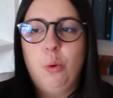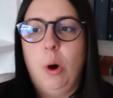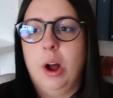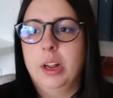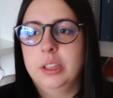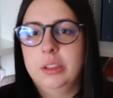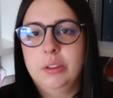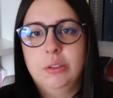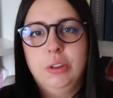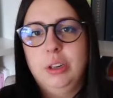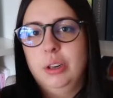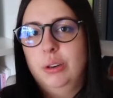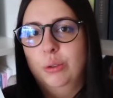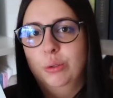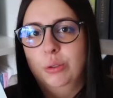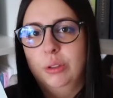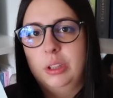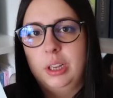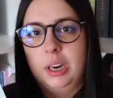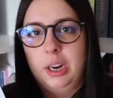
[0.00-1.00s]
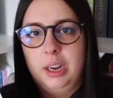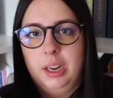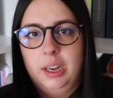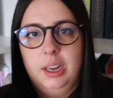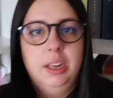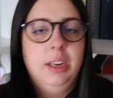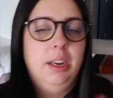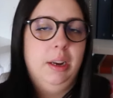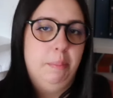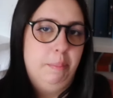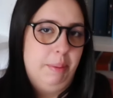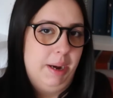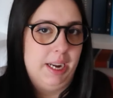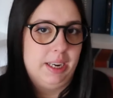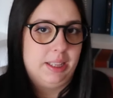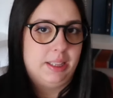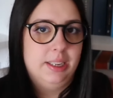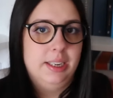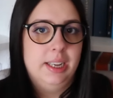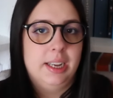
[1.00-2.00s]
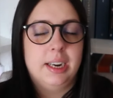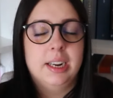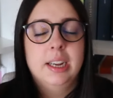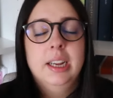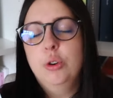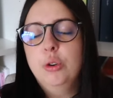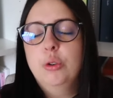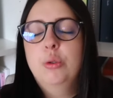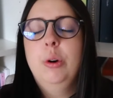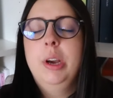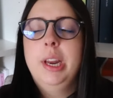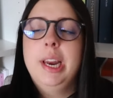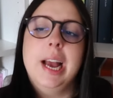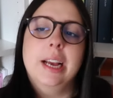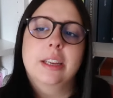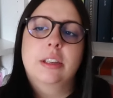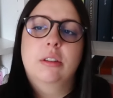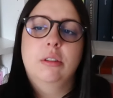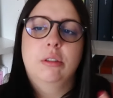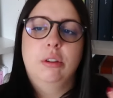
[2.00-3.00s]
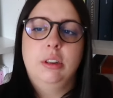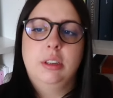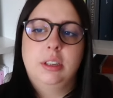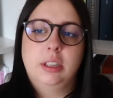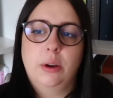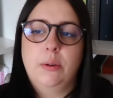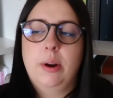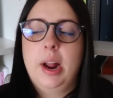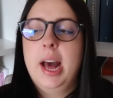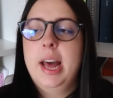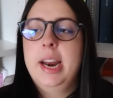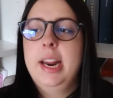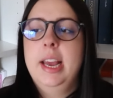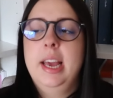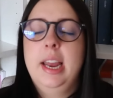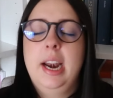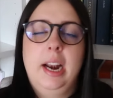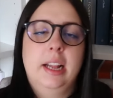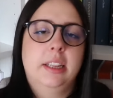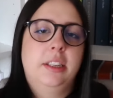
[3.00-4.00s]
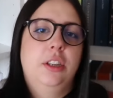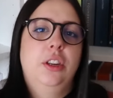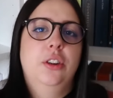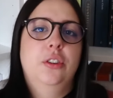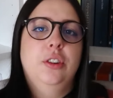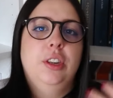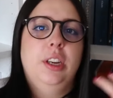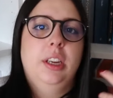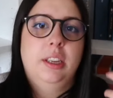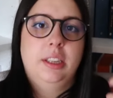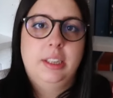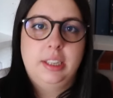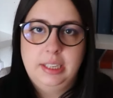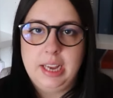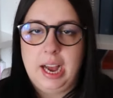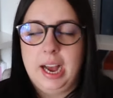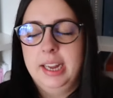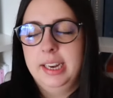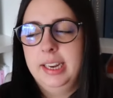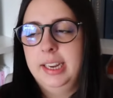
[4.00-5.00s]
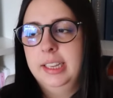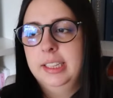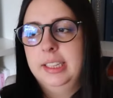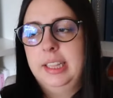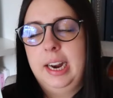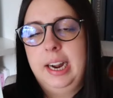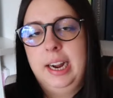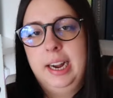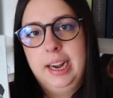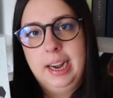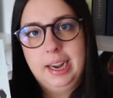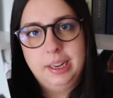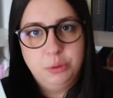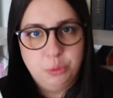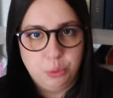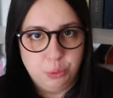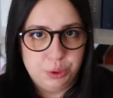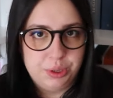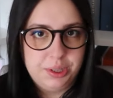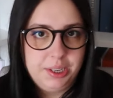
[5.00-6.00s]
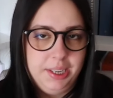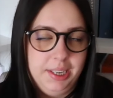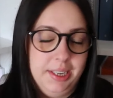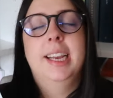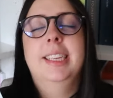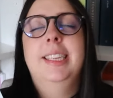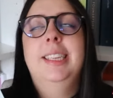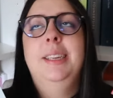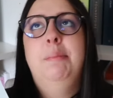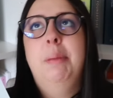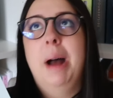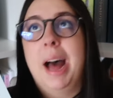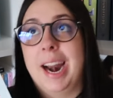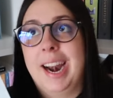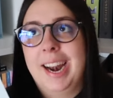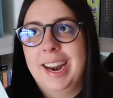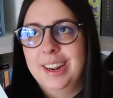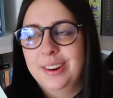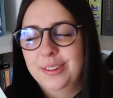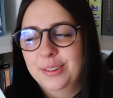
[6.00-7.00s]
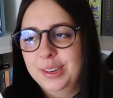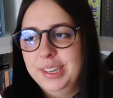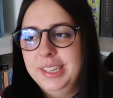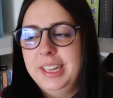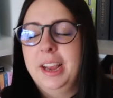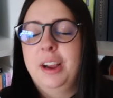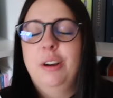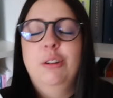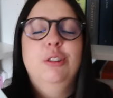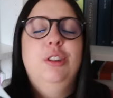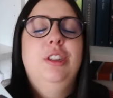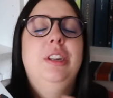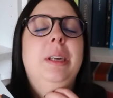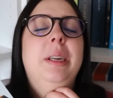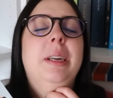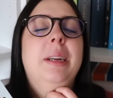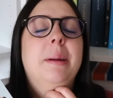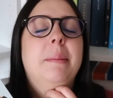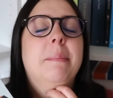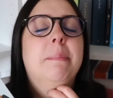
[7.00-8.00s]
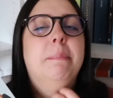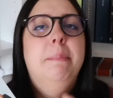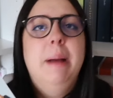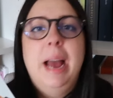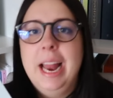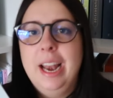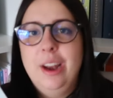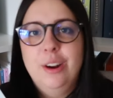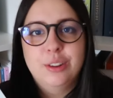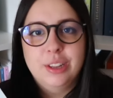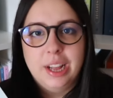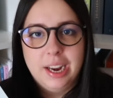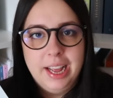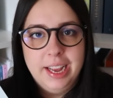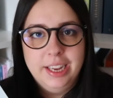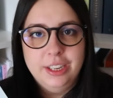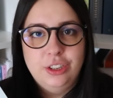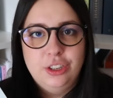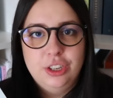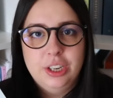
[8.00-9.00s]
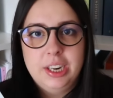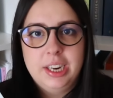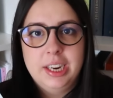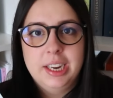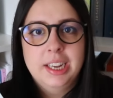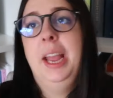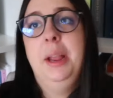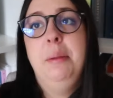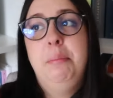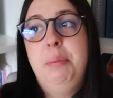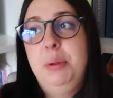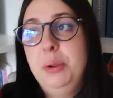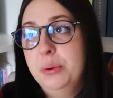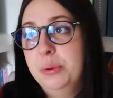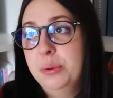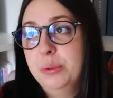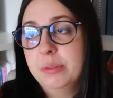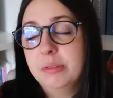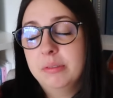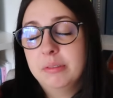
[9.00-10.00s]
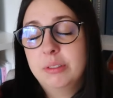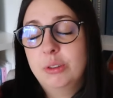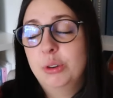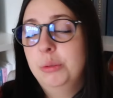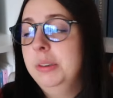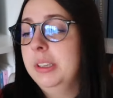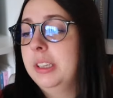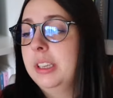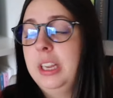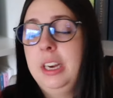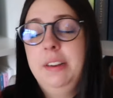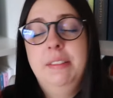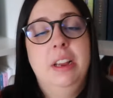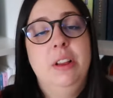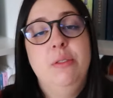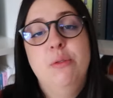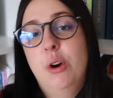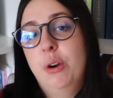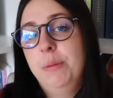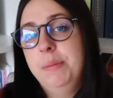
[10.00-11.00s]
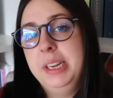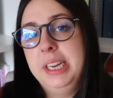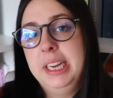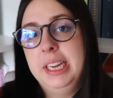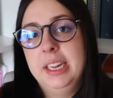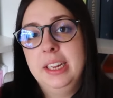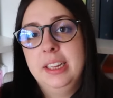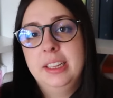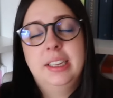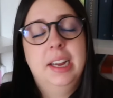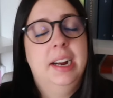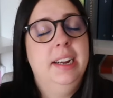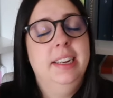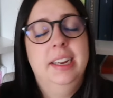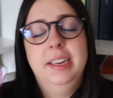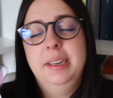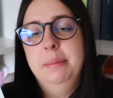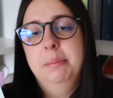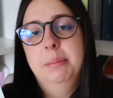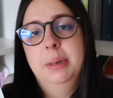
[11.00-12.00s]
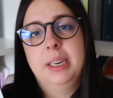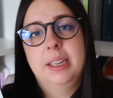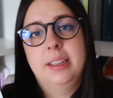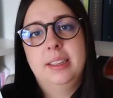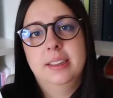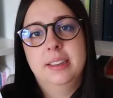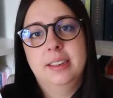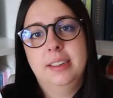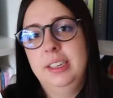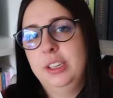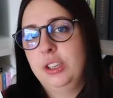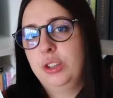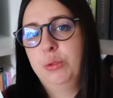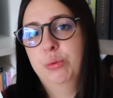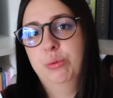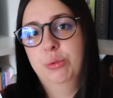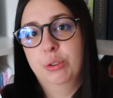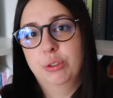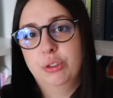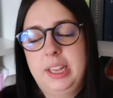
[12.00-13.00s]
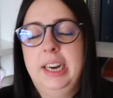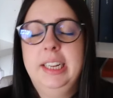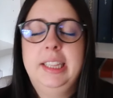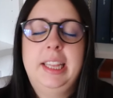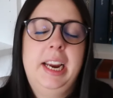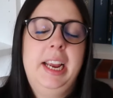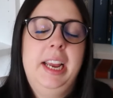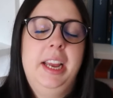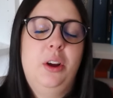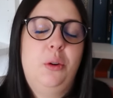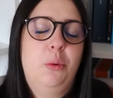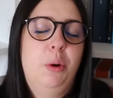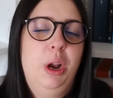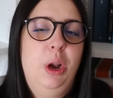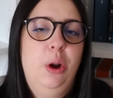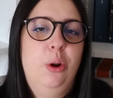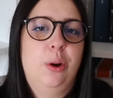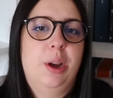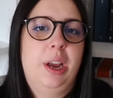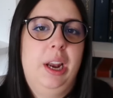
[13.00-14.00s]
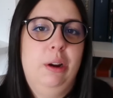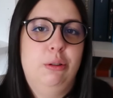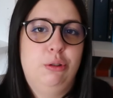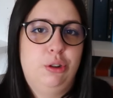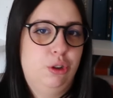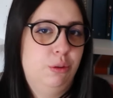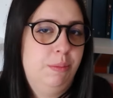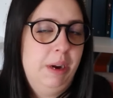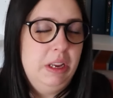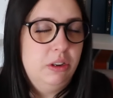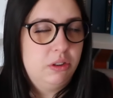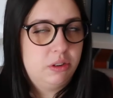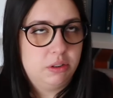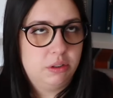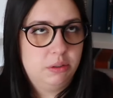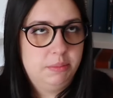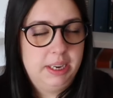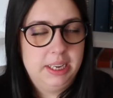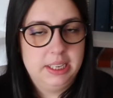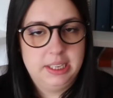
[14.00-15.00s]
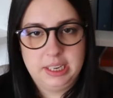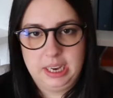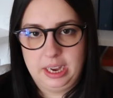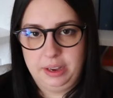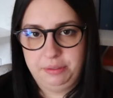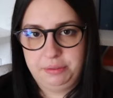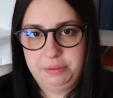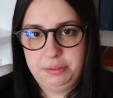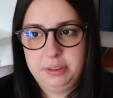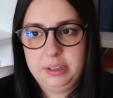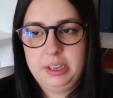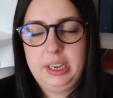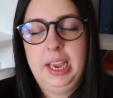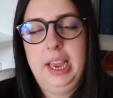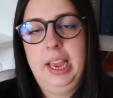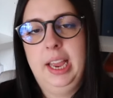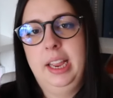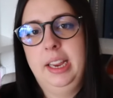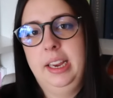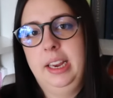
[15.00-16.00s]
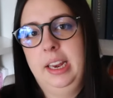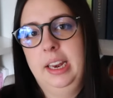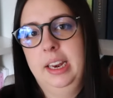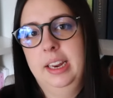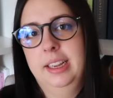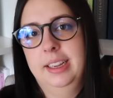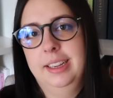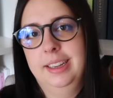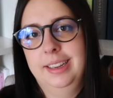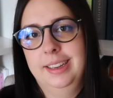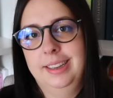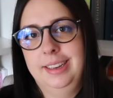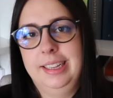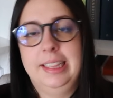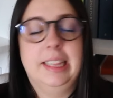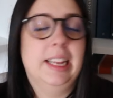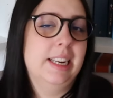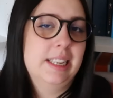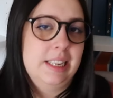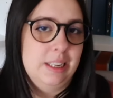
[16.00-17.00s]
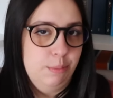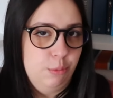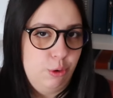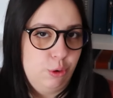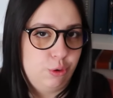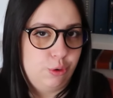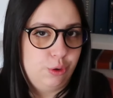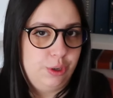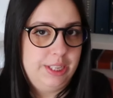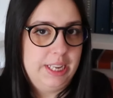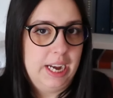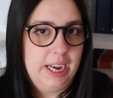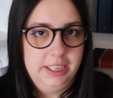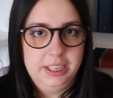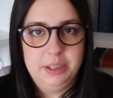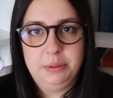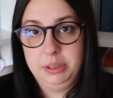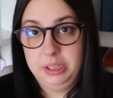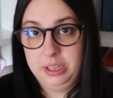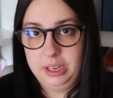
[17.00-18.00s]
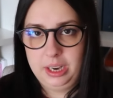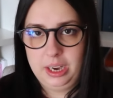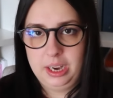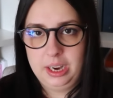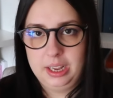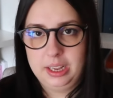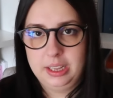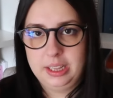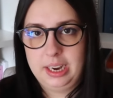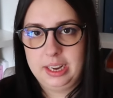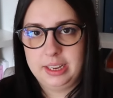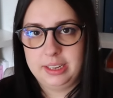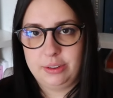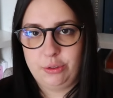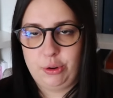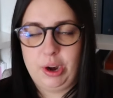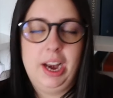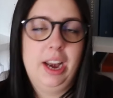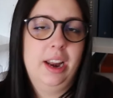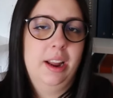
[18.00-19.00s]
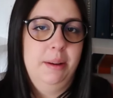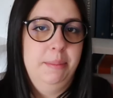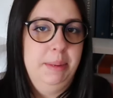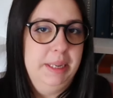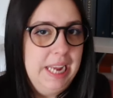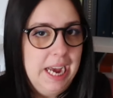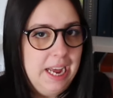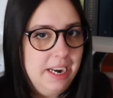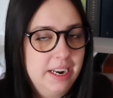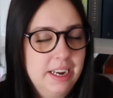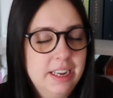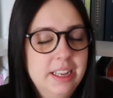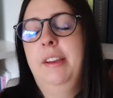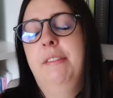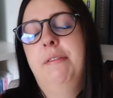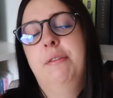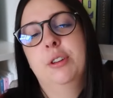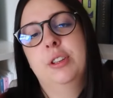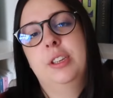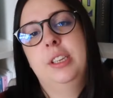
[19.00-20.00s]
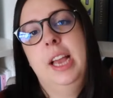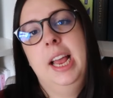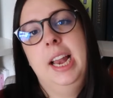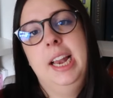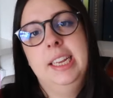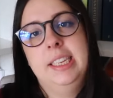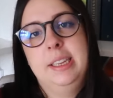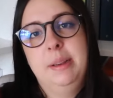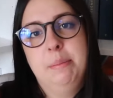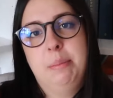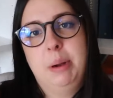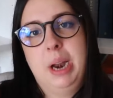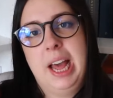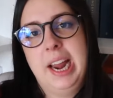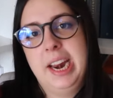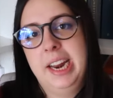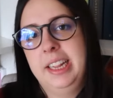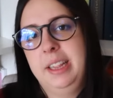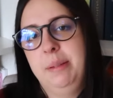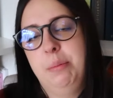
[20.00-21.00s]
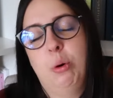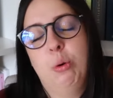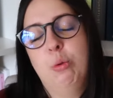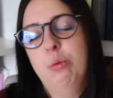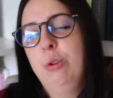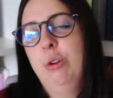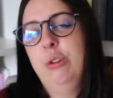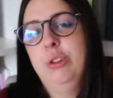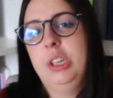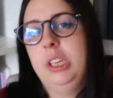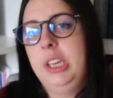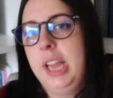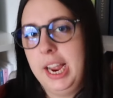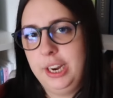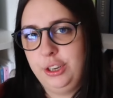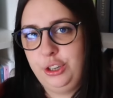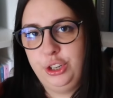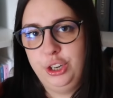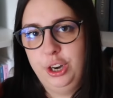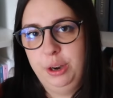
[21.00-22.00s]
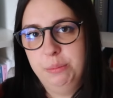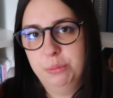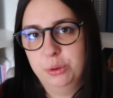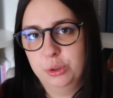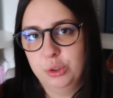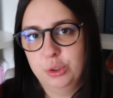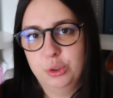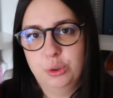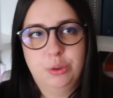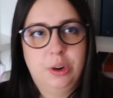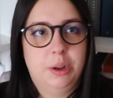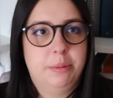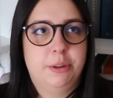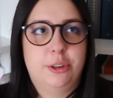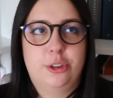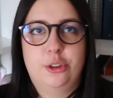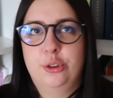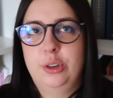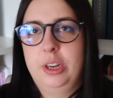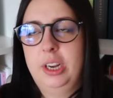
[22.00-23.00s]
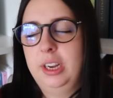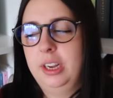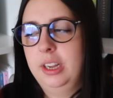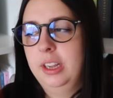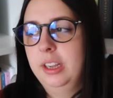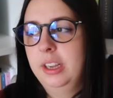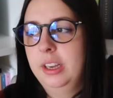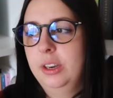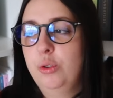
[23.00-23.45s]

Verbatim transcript: quando incontra il partner, con cui riescono a instaurare relazioni sane tra adulti che si parlano ed è così bello da leggere e in più come scrive gli uomini Talia Hibbert nessuno tra i tre quello che le è uscito meglio secondo me è Zaff che è l'interesse amoroso di Dani quindi del, della sorella mediana che forse è l'esemplare tipo uno di dieci nel mondo una persona,